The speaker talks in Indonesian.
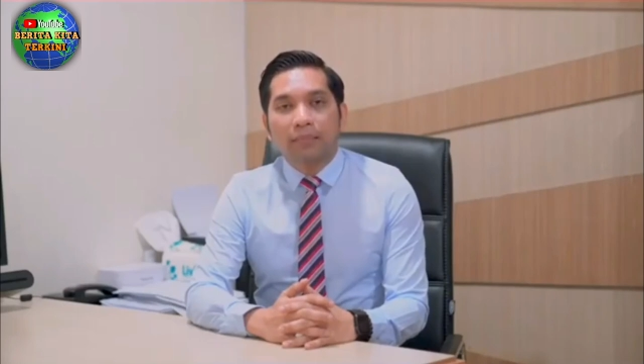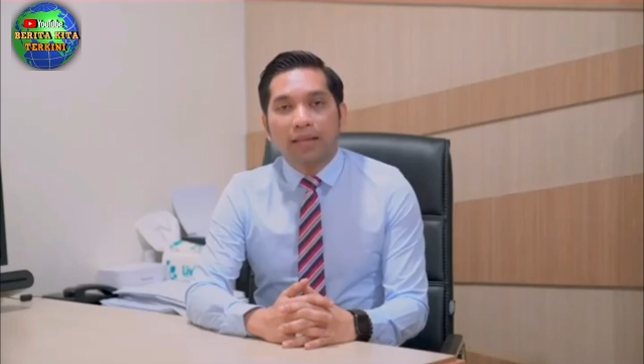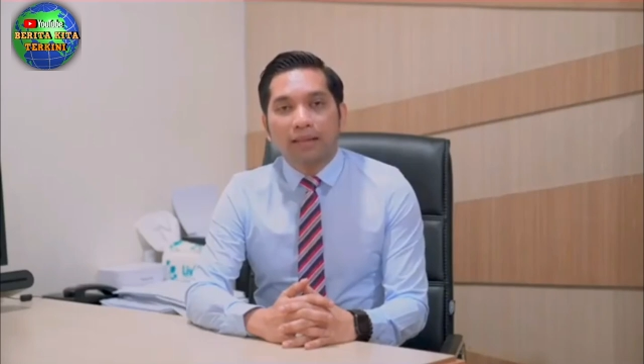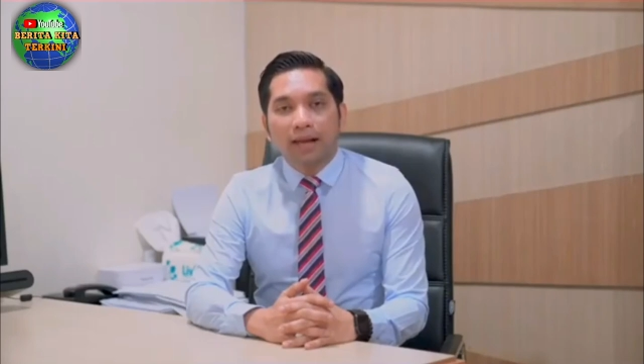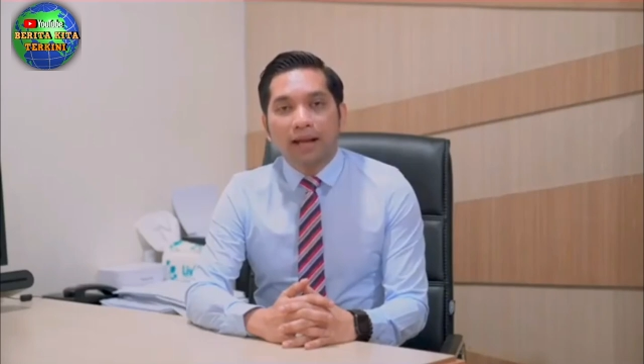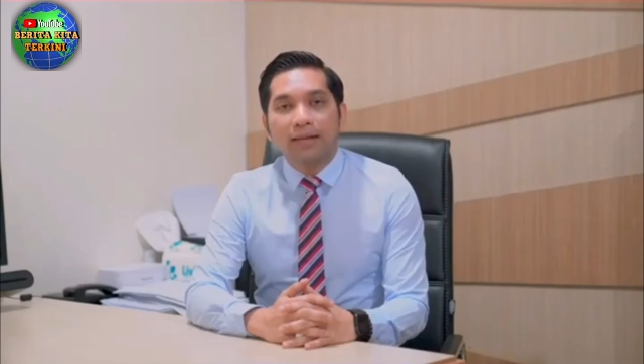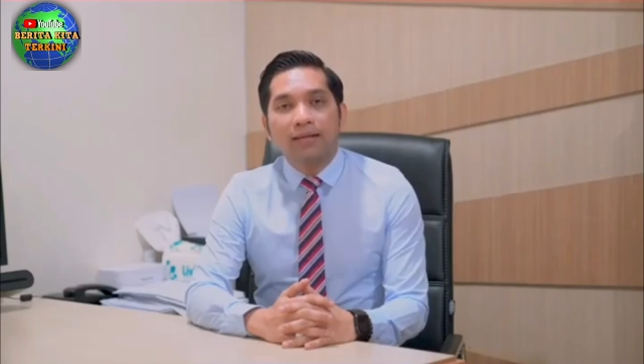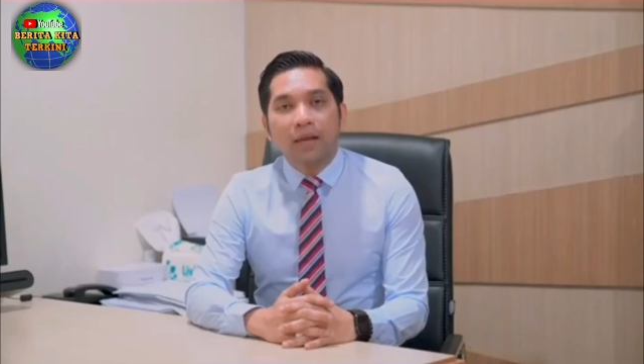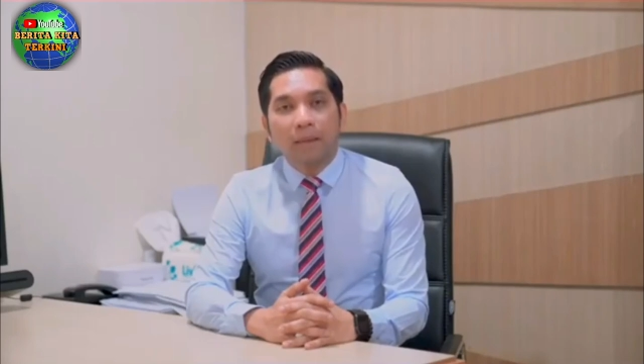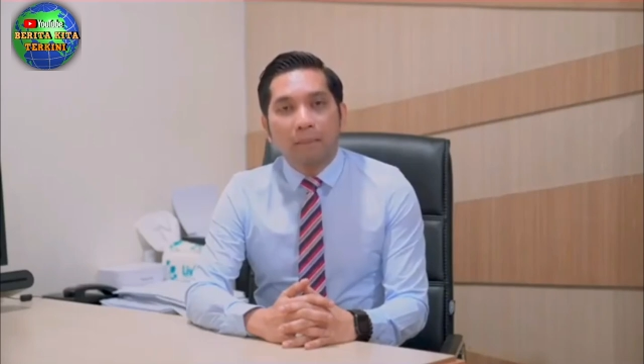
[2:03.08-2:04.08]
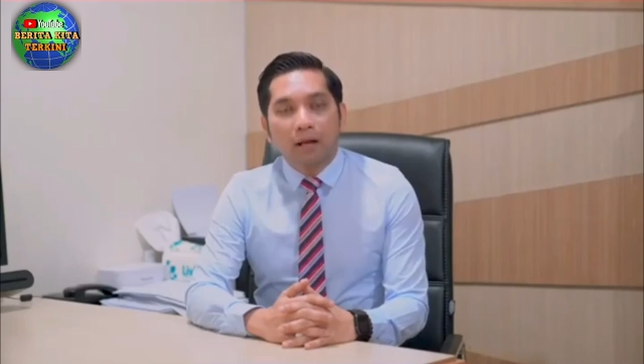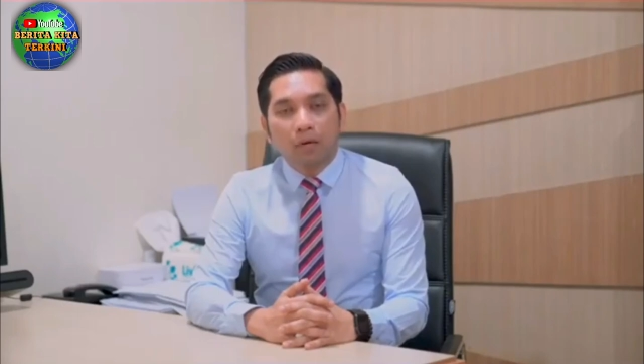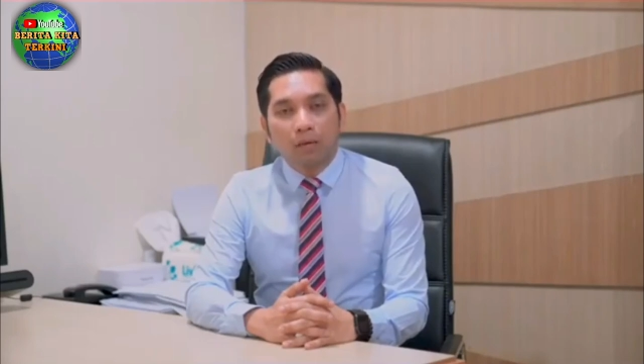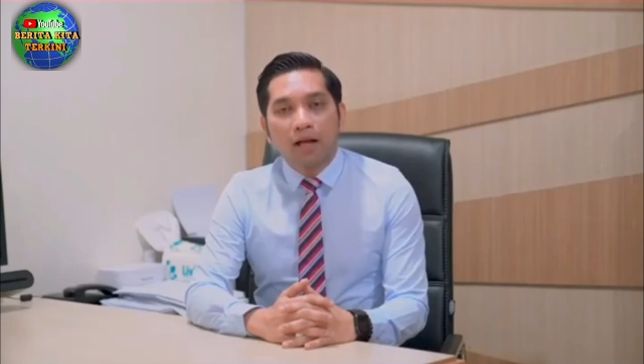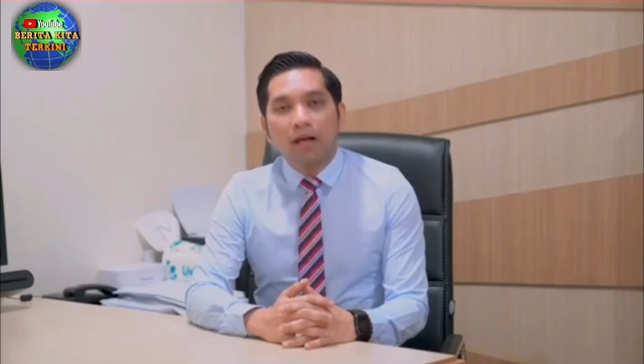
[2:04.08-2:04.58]
menyatakan
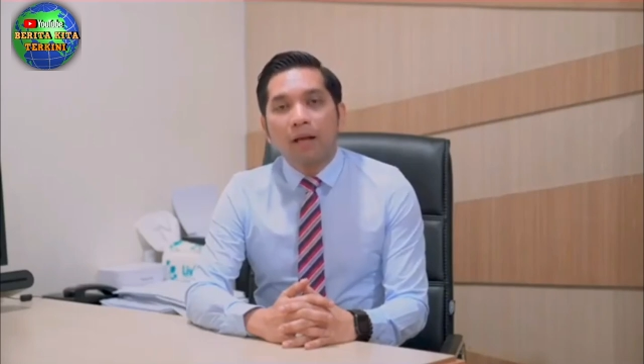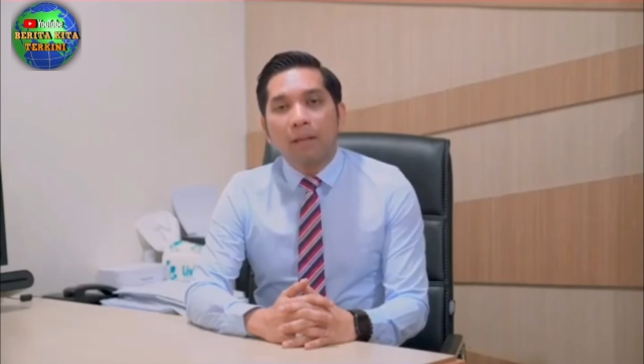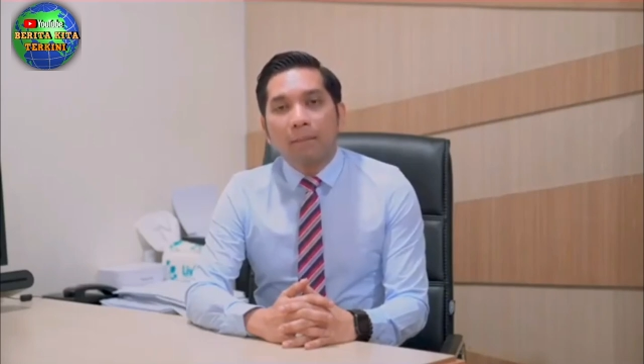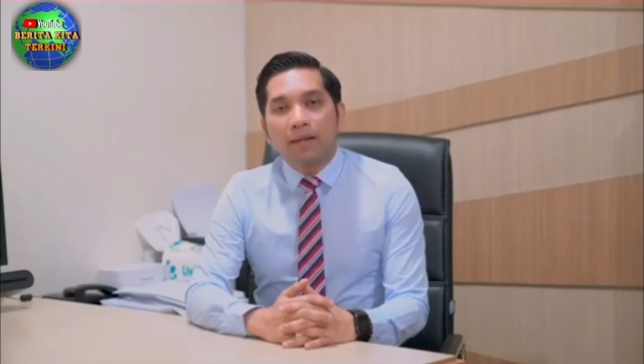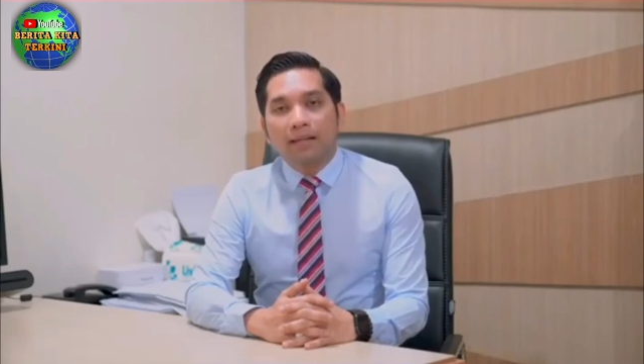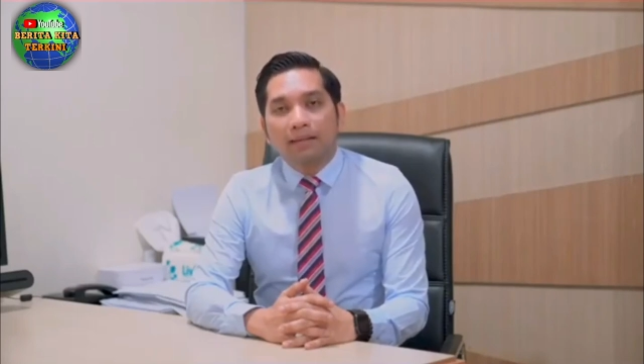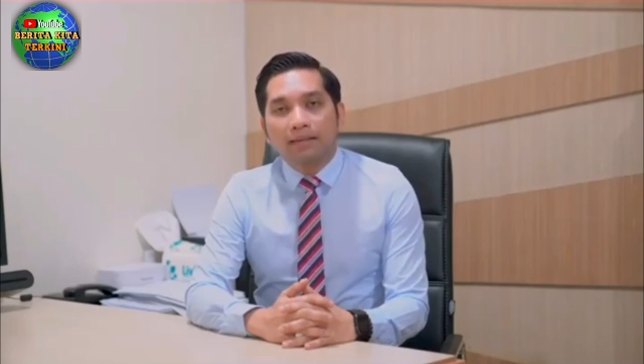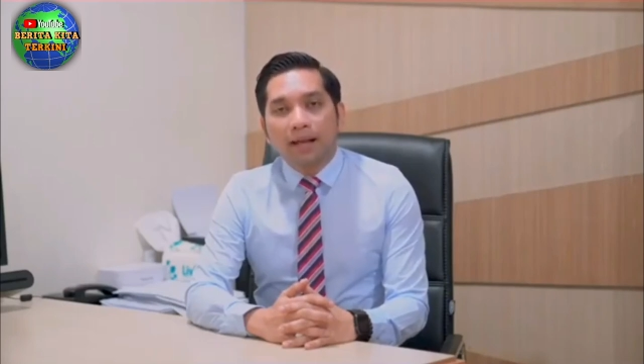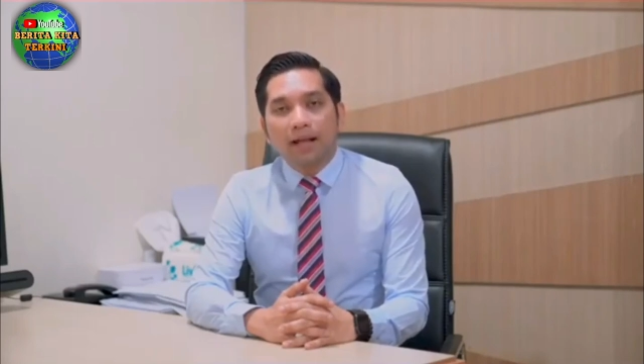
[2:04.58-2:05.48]
bahwa pada